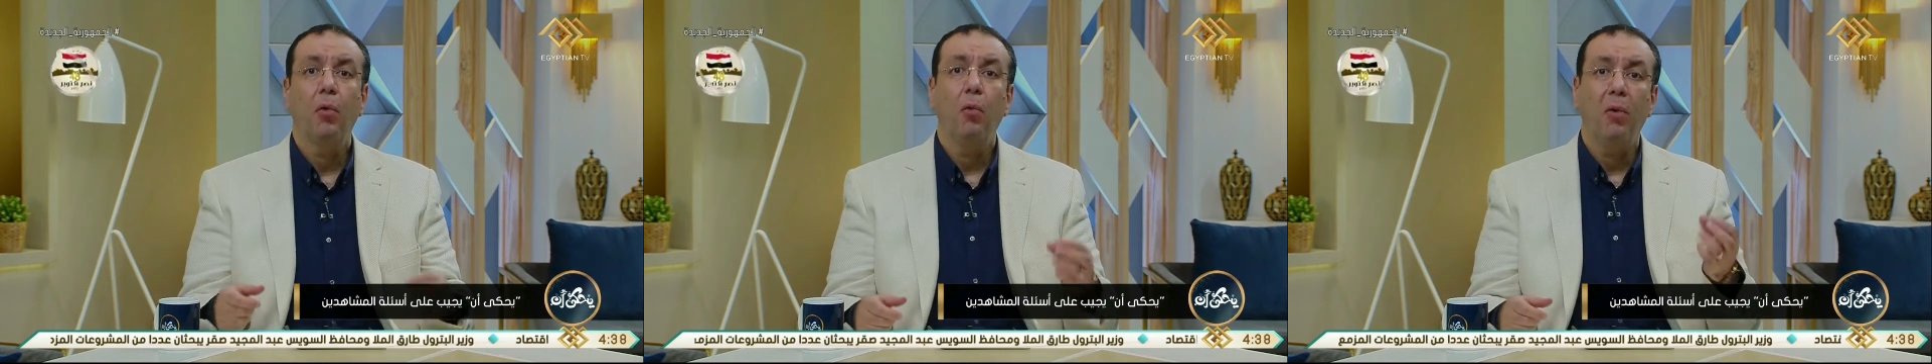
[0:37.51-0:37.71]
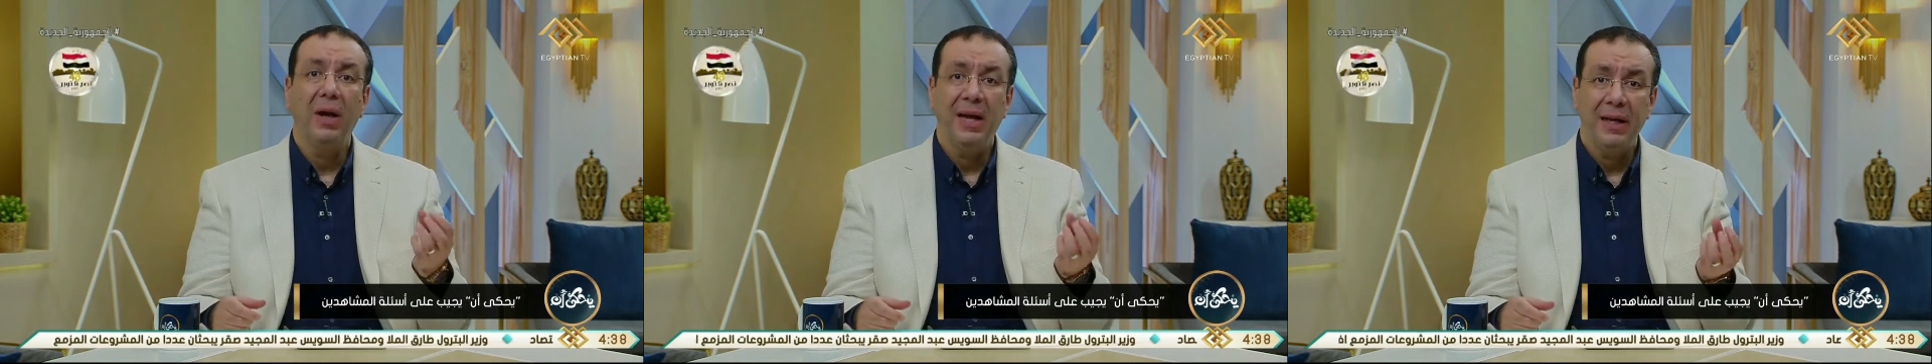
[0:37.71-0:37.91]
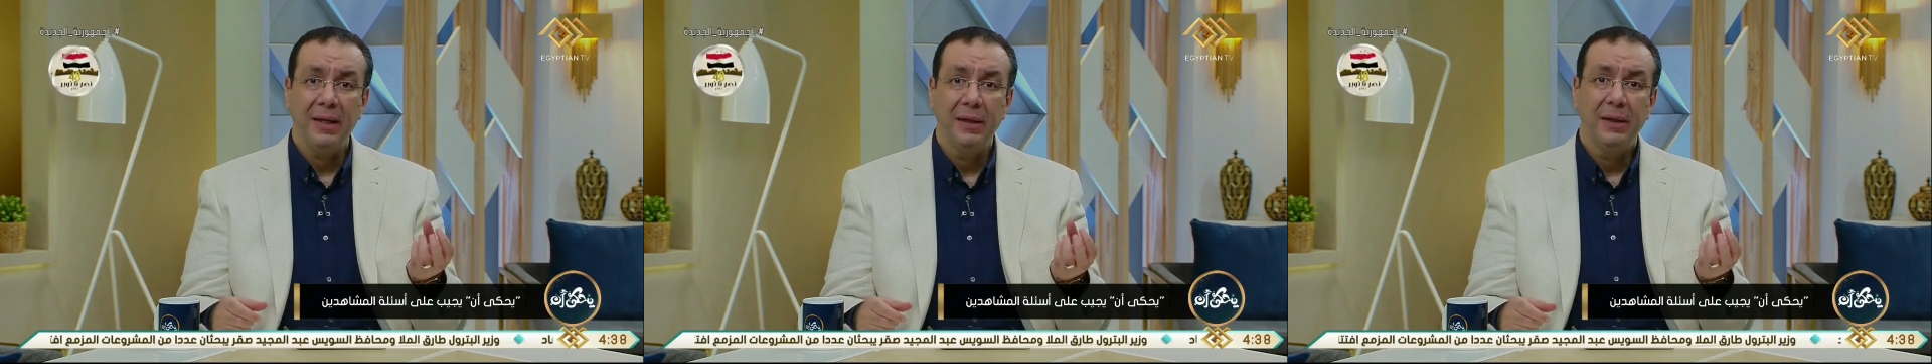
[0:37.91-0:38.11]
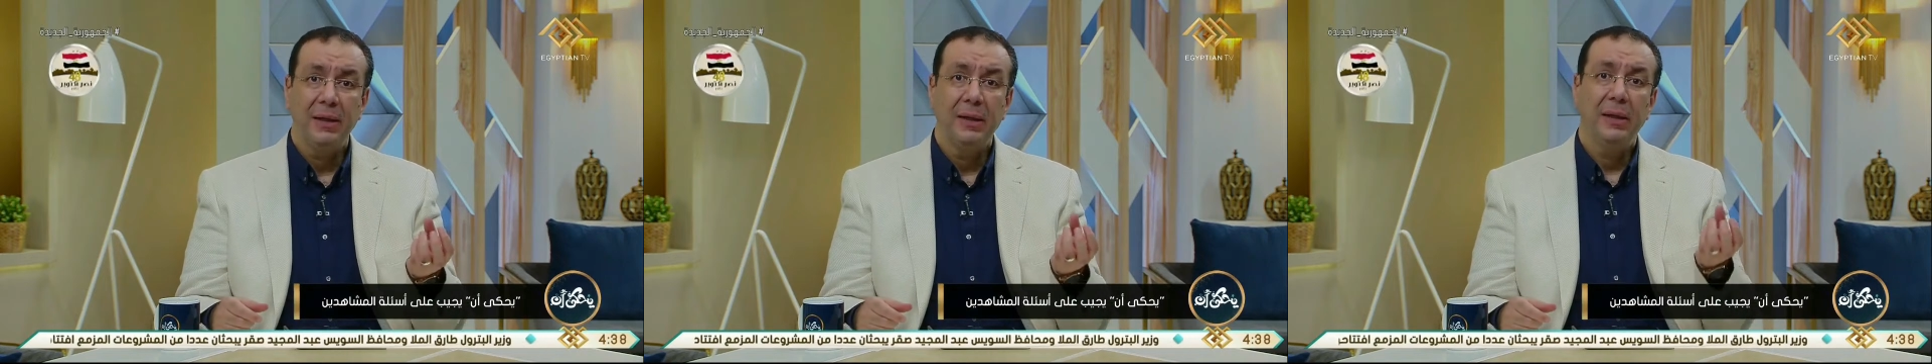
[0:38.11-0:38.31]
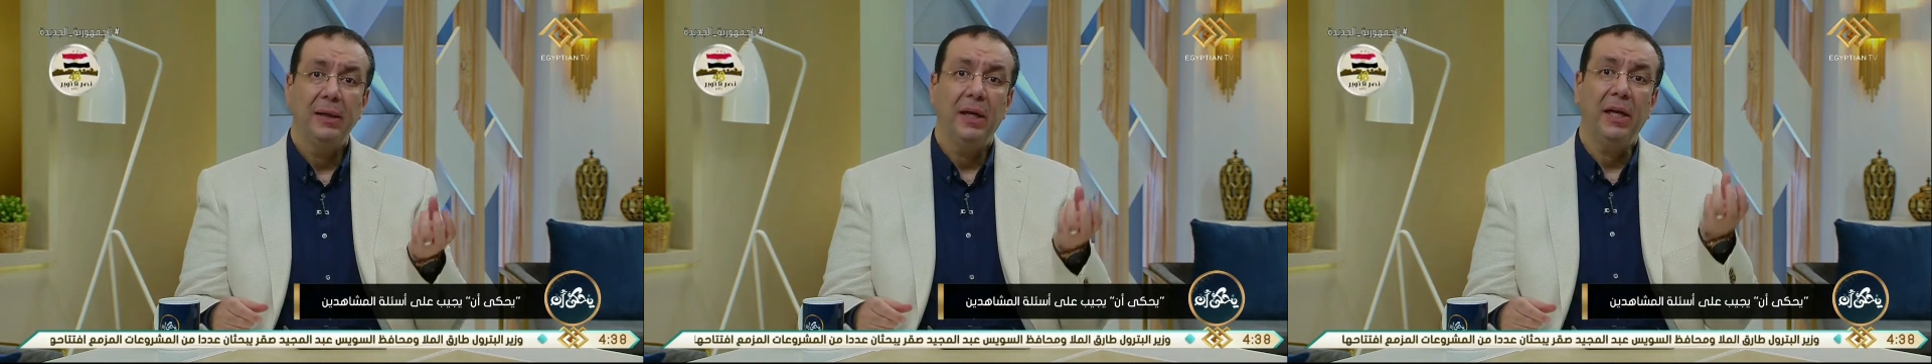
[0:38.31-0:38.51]

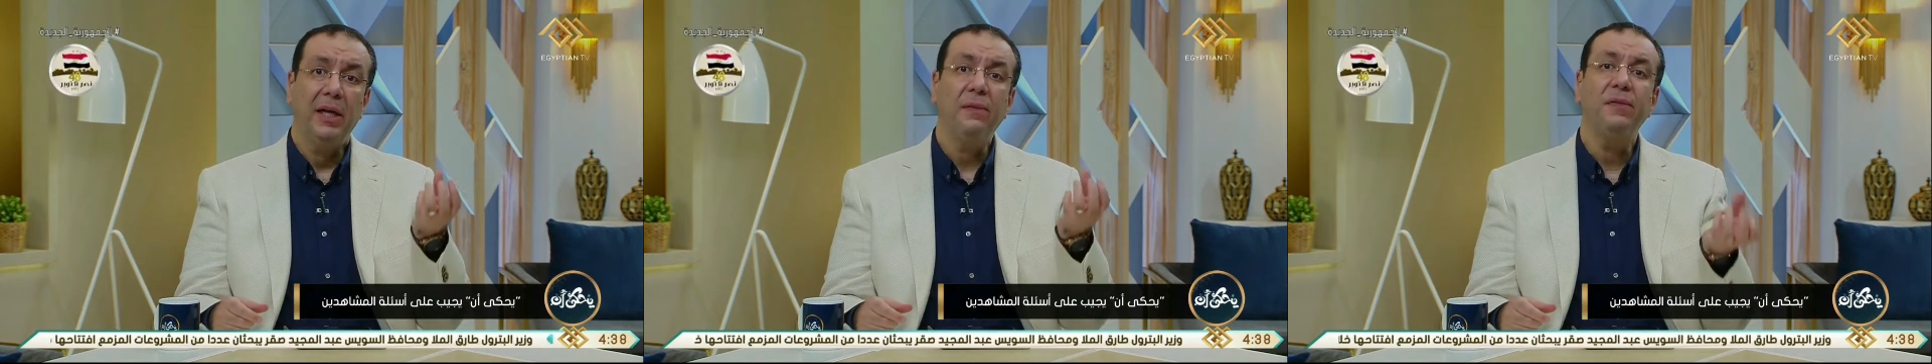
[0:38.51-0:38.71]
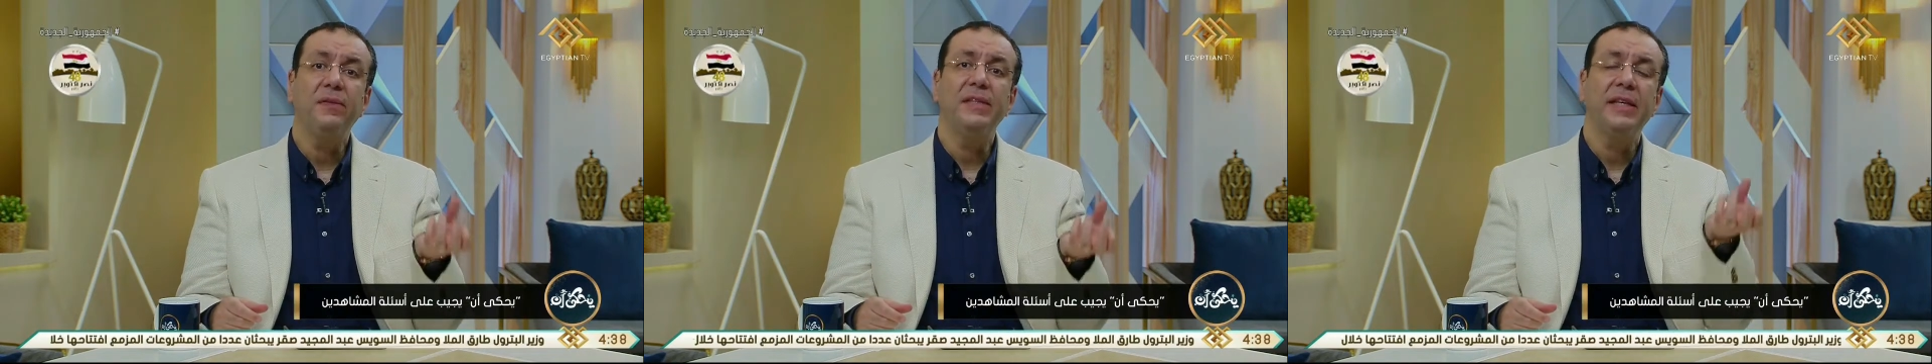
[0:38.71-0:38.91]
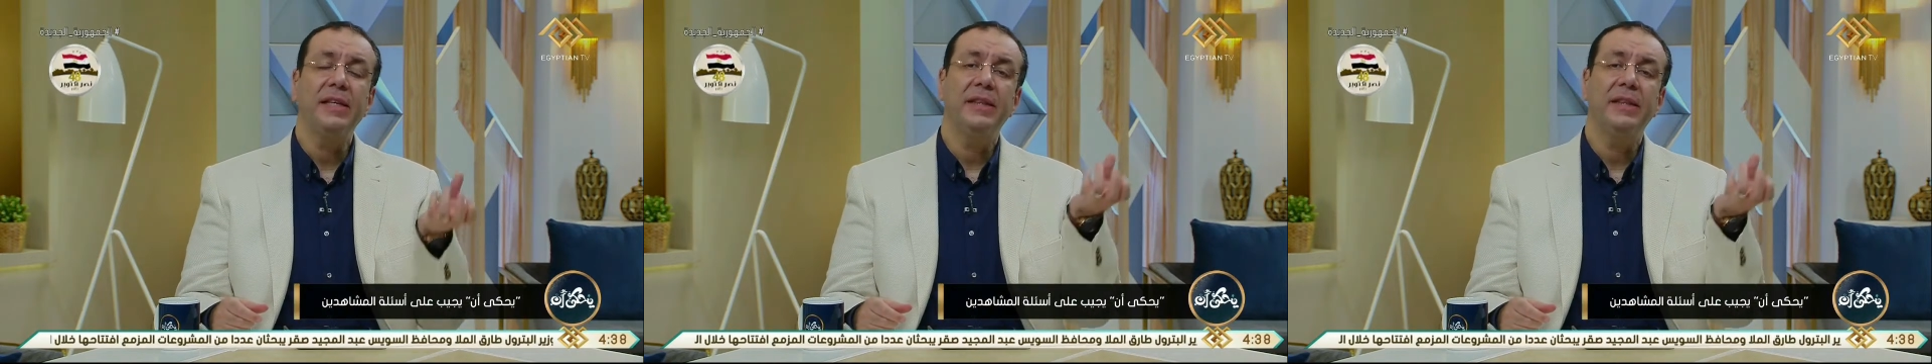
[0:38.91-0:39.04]
وحفظ